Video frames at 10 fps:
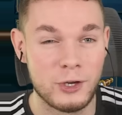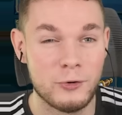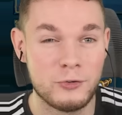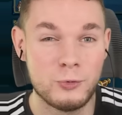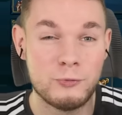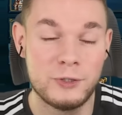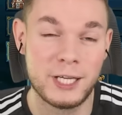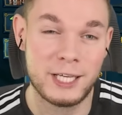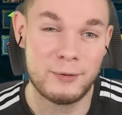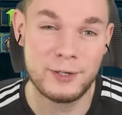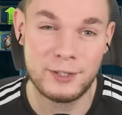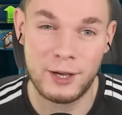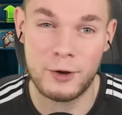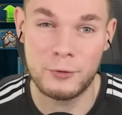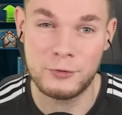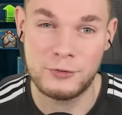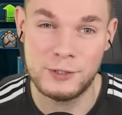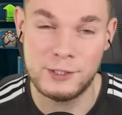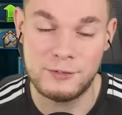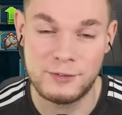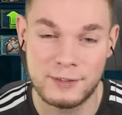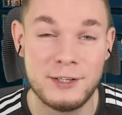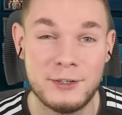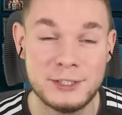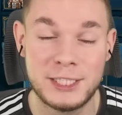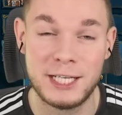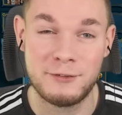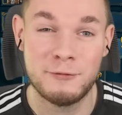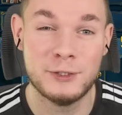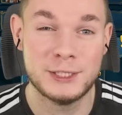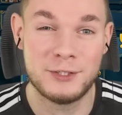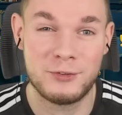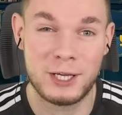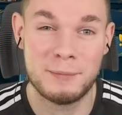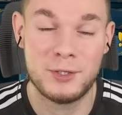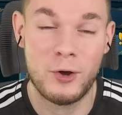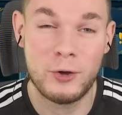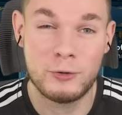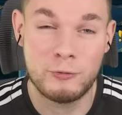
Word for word: aussuchen, wie der Charakter aussieht. Ihr könnt Shakes Fidget sogar mit euren